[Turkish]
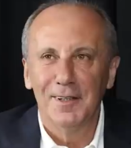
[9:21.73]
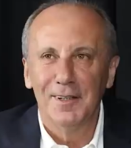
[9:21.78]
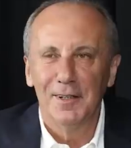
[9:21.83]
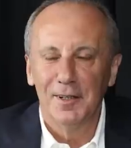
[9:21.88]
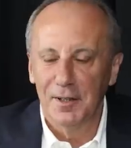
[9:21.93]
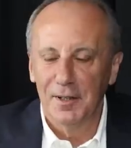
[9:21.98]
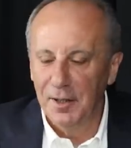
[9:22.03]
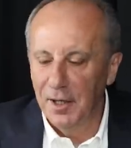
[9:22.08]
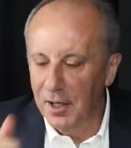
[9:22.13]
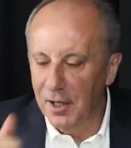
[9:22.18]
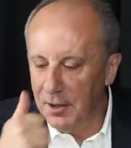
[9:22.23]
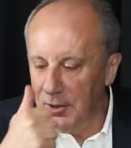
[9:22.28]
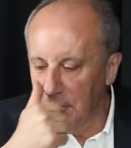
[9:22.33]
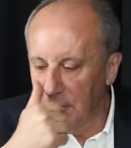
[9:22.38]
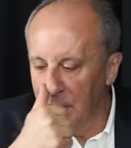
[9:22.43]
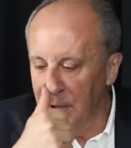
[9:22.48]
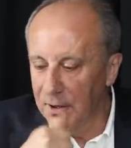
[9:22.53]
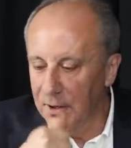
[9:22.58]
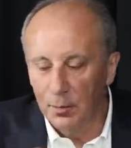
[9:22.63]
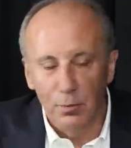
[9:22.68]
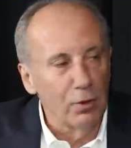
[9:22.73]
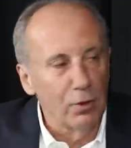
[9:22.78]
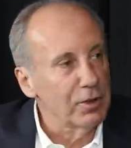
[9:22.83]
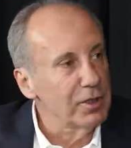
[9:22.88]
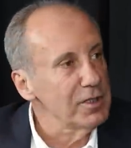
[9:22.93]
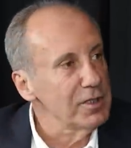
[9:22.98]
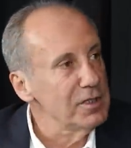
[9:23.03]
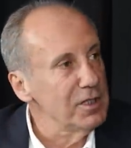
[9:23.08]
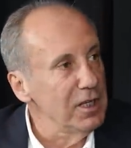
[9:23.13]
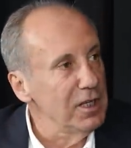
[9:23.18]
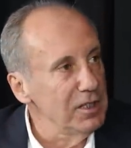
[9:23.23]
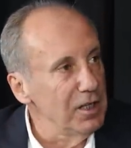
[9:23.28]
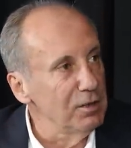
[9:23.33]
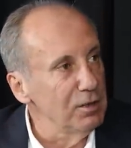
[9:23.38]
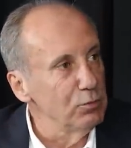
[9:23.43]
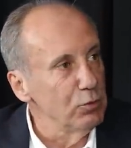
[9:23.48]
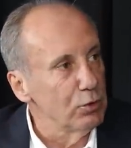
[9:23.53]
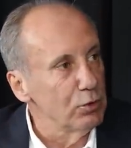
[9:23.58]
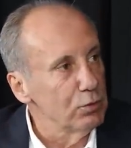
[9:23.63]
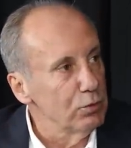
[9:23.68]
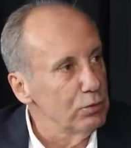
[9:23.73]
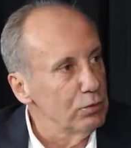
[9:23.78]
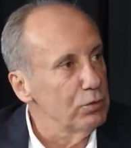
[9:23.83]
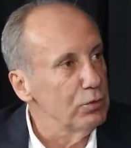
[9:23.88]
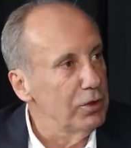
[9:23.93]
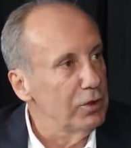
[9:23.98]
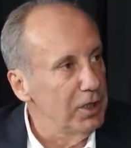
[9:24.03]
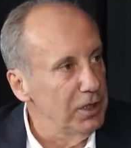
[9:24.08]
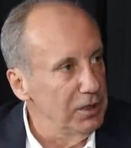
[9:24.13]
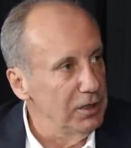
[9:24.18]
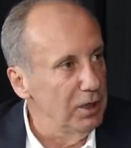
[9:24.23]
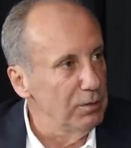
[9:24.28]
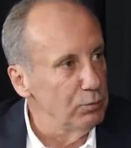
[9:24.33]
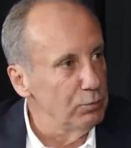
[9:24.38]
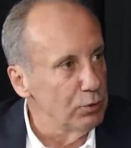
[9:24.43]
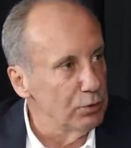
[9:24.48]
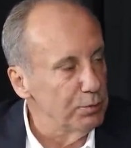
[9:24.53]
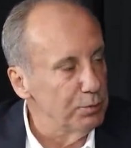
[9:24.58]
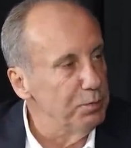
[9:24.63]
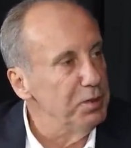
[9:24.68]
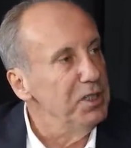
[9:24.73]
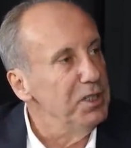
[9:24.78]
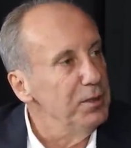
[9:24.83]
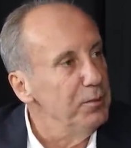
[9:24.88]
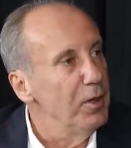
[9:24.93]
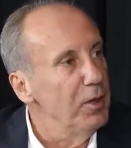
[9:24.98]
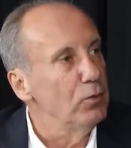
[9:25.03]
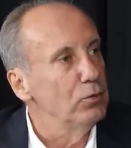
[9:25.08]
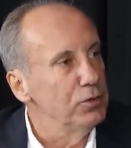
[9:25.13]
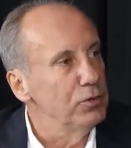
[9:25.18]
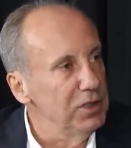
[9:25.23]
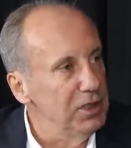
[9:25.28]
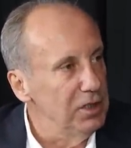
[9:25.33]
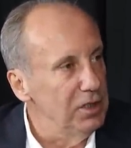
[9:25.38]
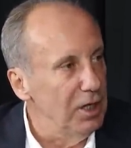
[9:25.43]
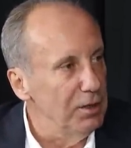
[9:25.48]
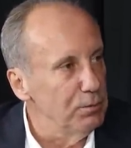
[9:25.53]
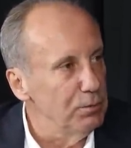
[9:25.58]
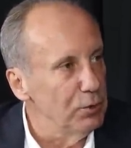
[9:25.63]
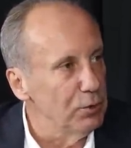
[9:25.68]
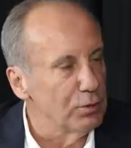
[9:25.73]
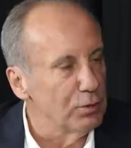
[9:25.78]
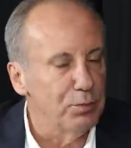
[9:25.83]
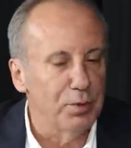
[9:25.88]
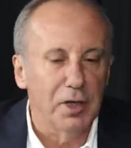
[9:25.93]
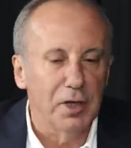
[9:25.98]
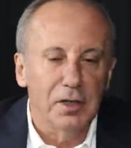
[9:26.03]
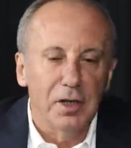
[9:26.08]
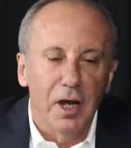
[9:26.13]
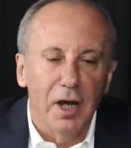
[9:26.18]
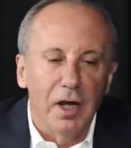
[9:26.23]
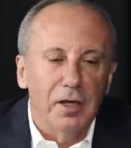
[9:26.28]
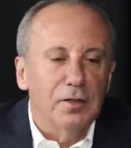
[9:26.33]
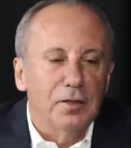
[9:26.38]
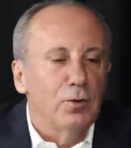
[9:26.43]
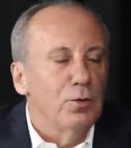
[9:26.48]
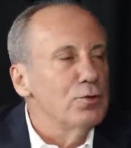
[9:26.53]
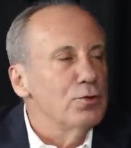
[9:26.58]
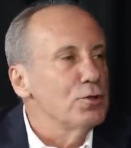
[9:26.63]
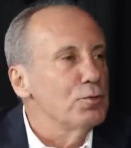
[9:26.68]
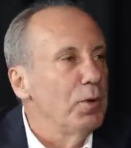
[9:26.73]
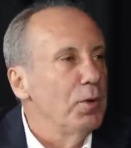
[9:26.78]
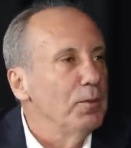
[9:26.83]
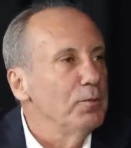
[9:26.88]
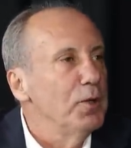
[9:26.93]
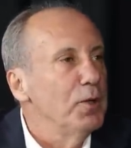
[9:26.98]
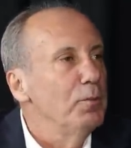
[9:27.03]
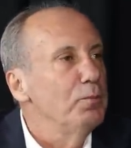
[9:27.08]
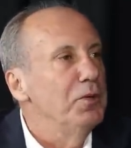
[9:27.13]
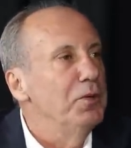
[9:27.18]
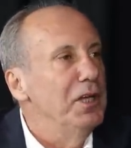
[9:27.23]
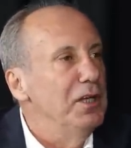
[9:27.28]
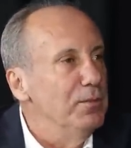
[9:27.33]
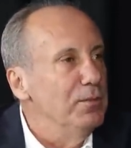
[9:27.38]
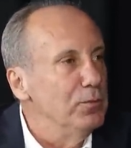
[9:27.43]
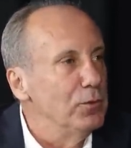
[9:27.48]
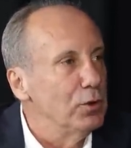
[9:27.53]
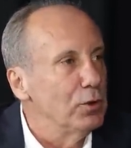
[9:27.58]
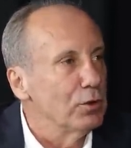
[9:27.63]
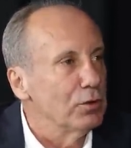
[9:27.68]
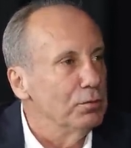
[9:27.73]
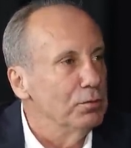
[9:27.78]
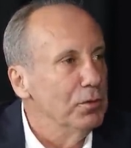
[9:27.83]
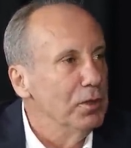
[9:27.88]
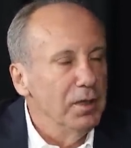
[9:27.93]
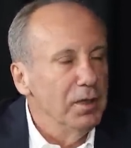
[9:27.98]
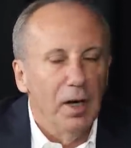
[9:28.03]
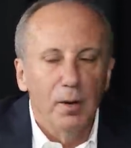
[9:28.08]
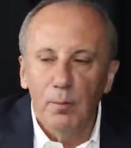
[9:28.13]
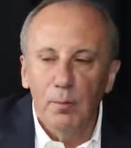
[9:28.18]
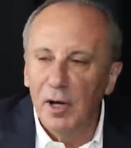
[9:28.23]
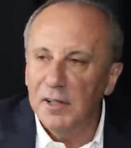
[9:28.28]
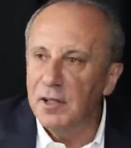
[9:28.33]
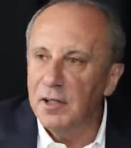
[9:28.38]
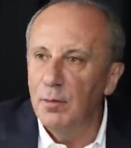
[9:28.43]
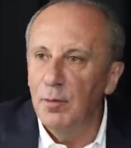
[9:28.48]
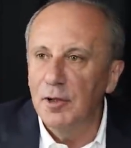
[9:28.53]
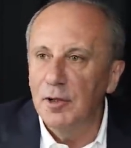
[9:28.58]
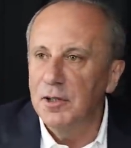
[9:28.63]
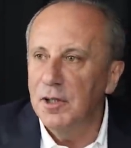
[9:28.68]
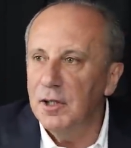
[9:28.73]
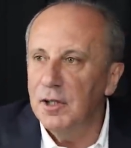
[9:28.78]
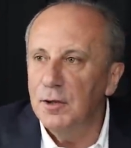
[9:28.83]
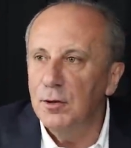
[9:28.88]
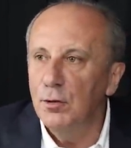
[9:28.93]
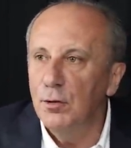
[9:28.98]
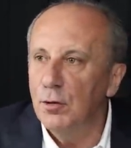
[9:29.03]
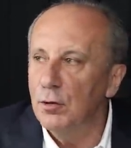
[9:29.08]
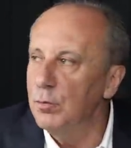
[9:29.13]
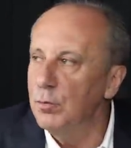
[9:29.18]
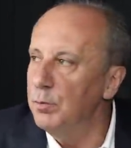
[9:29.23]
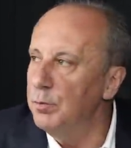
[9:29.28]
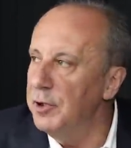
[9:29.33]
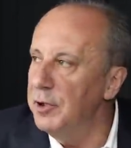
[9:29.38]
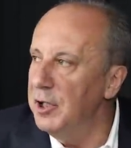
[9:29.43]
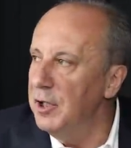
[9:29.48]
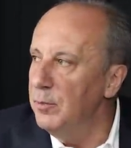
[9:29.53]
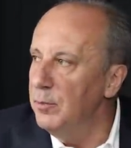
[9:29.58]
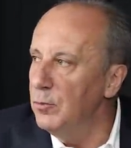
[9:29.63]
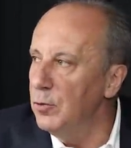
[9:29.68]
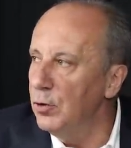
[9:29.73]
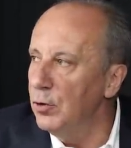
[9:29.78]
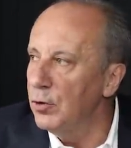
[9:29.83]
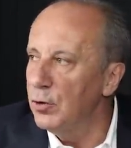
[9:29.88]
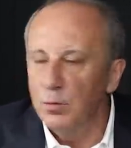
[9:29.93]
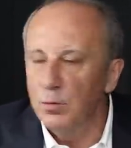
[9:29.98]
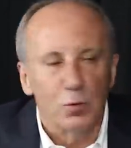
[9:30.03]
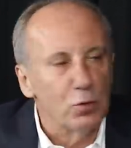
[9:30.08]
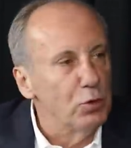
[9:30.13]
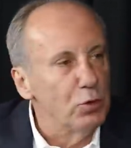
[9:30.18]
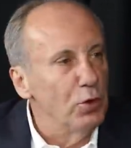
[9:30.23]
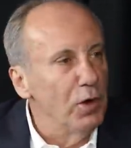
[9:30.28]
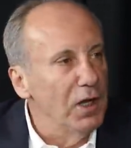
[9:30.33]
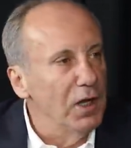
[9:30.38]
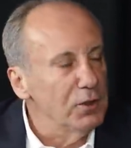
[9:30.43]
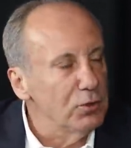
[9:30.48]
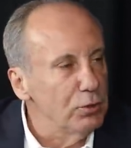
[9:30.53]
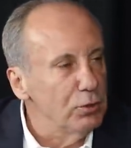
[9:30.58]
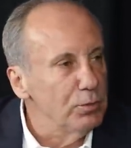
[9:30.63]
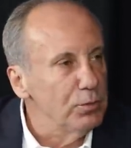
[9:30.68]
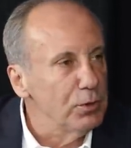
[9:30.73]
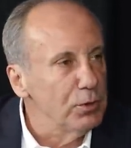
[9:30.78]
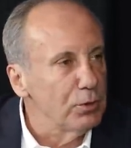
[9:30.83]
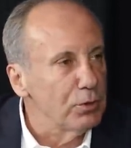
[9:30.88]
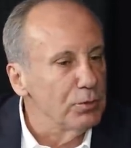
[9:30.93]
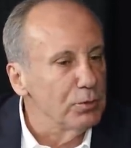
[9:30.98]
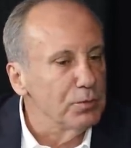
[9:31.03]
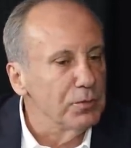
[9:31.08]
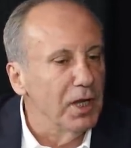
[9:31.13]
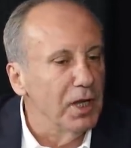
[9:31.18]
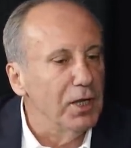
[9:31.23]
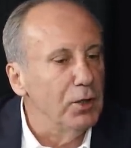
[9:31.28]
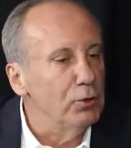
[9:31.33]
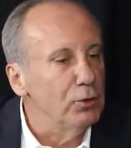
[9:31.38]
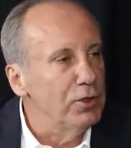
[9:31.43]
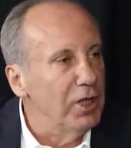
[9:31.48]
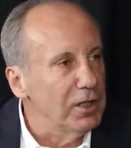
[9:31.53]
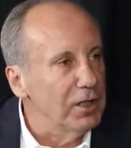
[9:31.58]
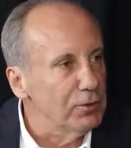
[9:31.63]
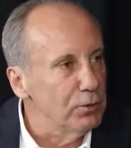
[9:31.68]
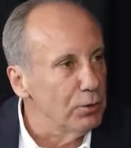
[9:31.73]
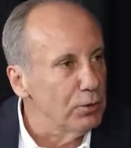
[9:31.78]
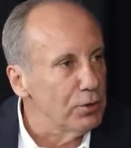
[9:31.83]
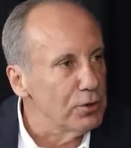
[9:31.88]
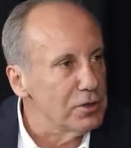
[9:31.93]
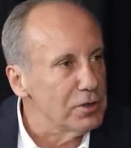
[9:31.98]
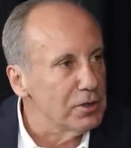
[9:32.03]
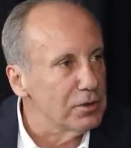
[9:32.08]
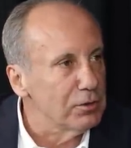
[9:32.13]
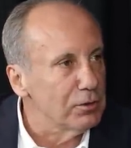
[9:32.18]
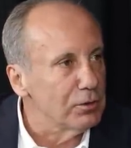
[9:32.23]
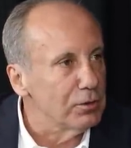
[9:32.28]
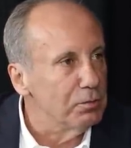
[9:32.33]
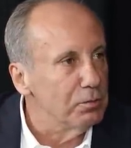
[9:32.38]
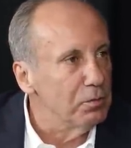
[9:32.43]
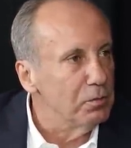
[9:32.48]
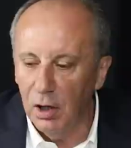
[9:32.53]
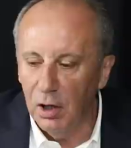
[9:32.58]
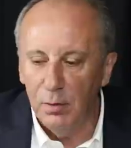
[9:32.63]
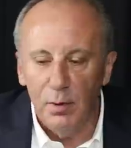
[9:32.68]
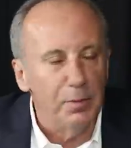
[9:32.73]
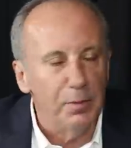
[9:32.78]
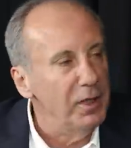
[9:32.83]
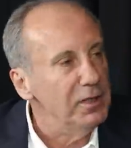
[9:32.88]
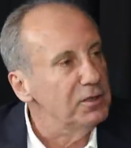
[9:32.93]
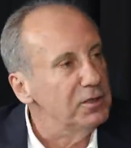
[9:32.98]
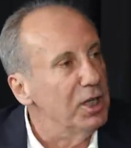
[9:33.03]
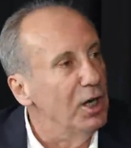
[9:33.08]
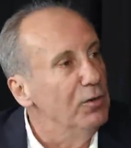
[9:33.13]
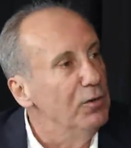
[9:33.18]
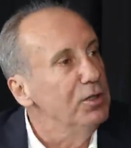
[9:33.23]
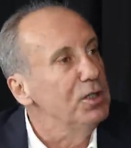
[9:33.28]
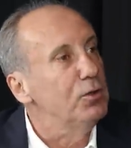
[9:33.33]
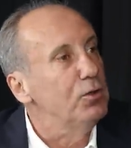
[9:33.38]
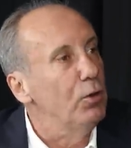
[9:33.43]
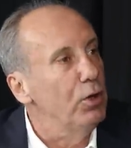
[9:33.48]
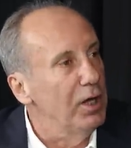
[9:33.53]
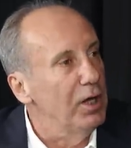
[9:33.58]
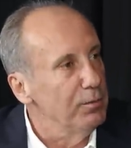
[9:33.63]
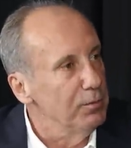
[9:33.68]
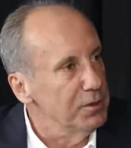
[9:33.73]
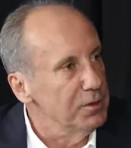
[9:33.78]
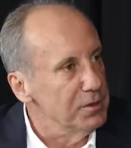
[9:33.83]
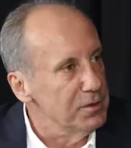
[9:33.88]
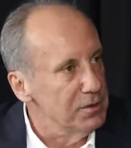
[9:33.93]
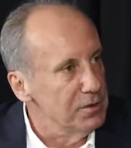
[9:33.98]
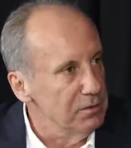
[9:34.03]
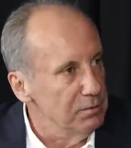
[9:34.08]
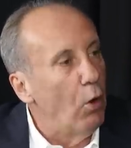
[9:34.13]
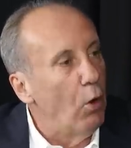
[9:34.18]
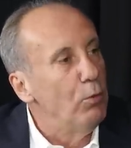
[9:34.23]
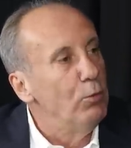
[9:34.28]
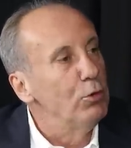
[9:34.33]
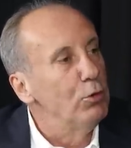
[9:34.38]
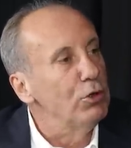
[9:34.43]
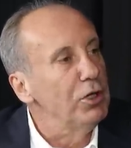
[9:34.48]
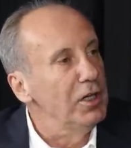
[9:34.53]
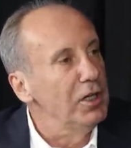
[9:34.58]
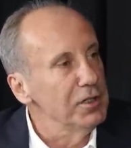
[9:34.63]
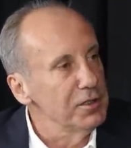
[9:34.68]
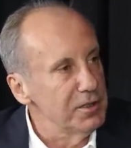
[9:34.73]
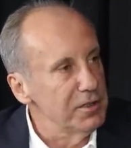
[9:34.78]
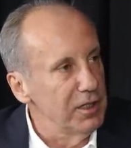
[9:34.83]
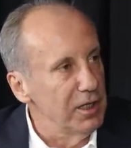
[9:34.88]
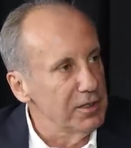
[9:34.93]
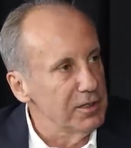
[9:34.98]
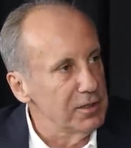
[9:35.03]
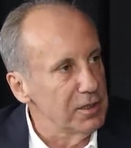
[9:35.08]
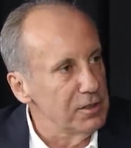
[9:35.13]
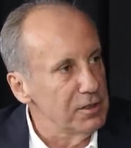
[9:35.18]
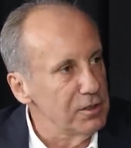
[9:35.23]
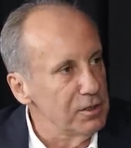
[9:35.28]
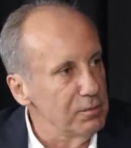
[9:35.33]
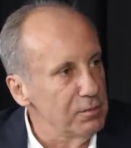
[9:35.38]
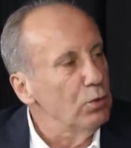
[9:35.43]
E, Erdoğan demokrasiye inanmıyor, hukuka inanmıyor, bilime inanmıyor. Ben her konuşmamda bilim diyorum. Ya matematik diyorum, bilim diyorum, kuantum diyorum, nanoteknoloji diyorum. Ama ben tavır koyan birisiyim. Omurgalı siyasetçi.